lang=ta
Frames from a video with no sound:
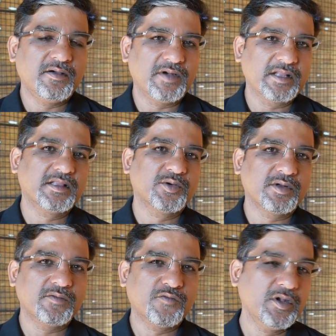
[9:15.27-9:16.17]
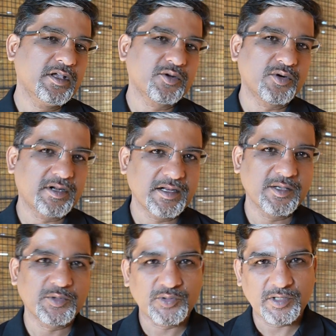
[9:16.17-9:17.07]
வளர்ந்த ஒரு ஃபுல்லி க்ரோன்
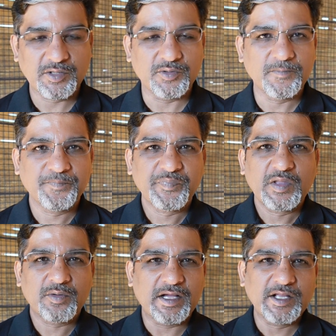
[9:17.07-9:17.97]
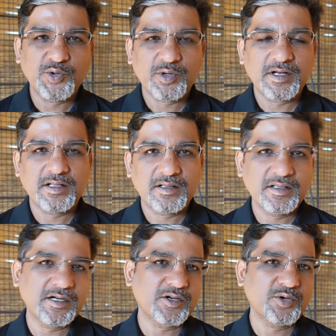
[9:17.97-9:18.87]
ட்ரீயை பொறுத்த வரைக்கும் ஒரு
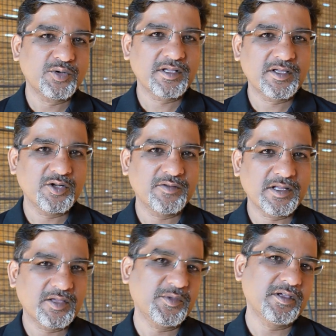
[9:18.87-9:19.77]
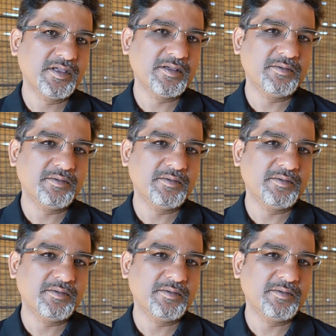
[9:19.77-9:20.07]
ஐநூறுலேருந்து எழுநூறு கிலோ வரைக்குமே